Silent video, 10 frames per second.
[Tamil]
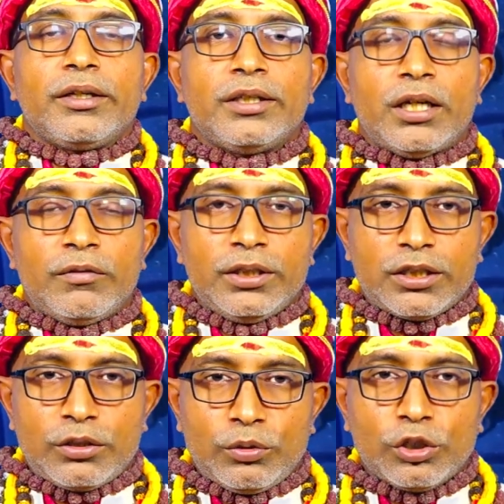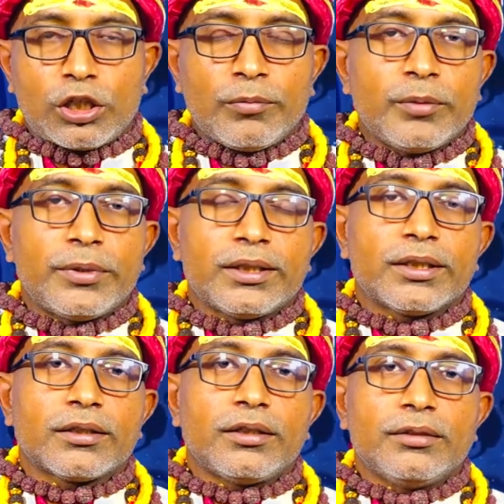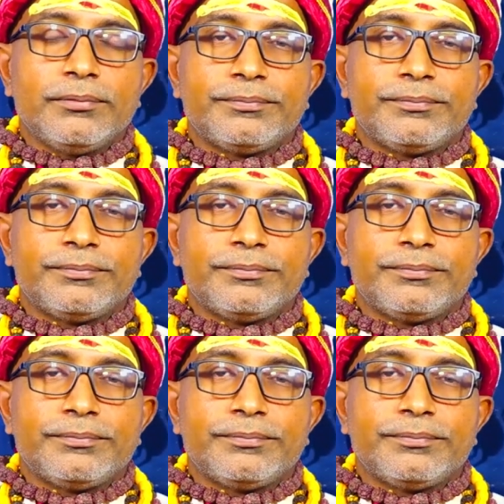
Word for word: இந்த அவதார நோக்கமே பார்த்திங்களா